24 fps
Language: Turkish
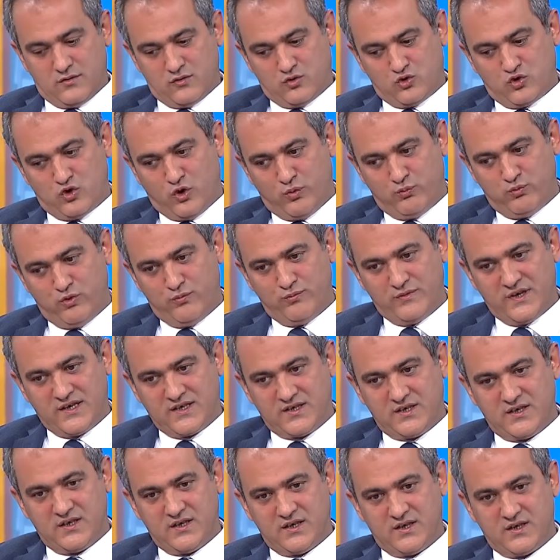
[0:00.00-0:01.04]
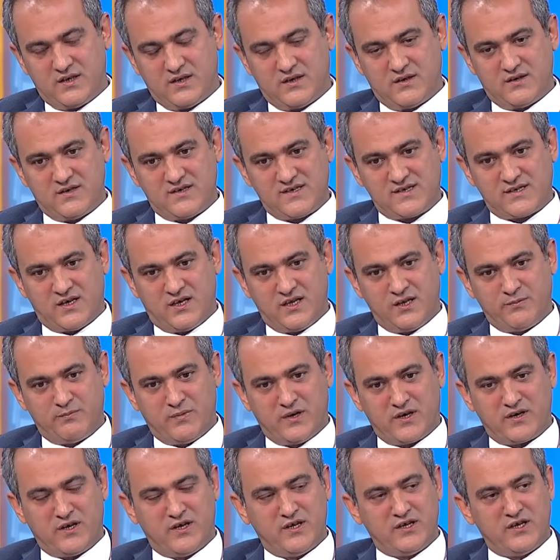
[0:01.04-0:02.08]
toplumdaki Sağlık
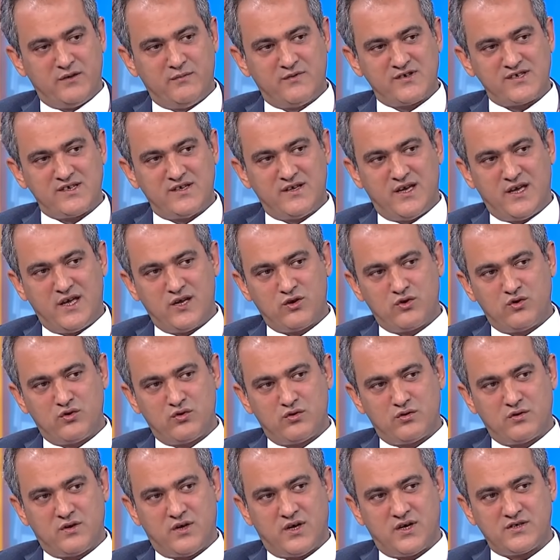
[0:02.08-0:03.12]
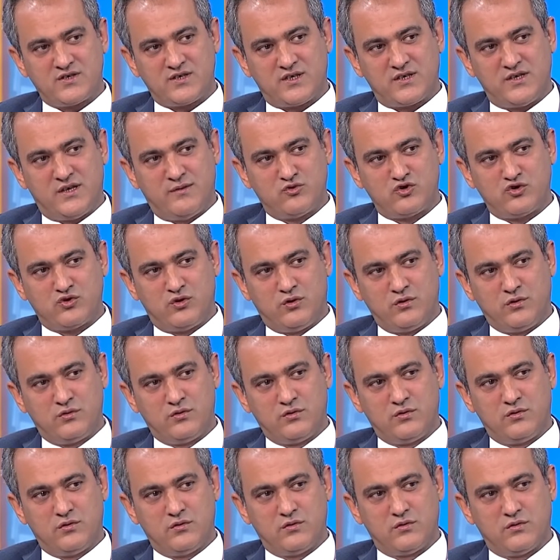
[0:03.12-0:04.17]
Bakanlığımızın her gün açıklamış
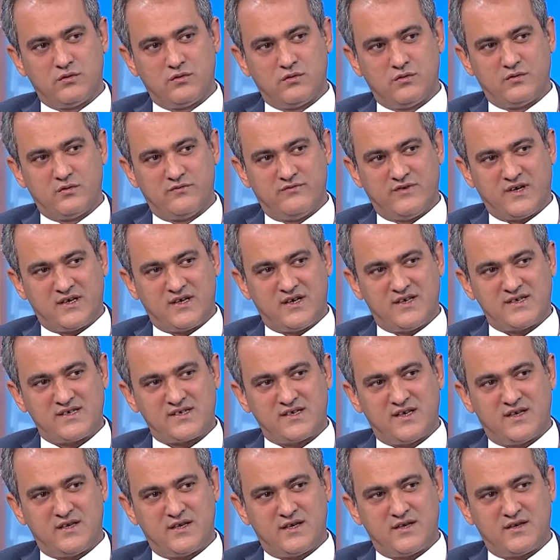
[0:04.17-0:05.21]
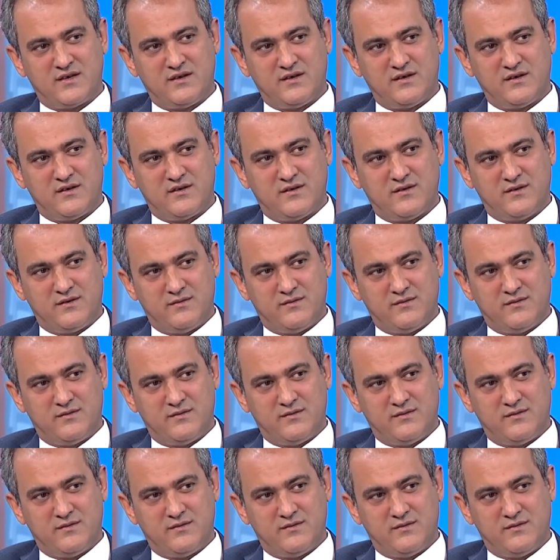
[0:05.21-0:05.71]
olduğu vaka sayılarını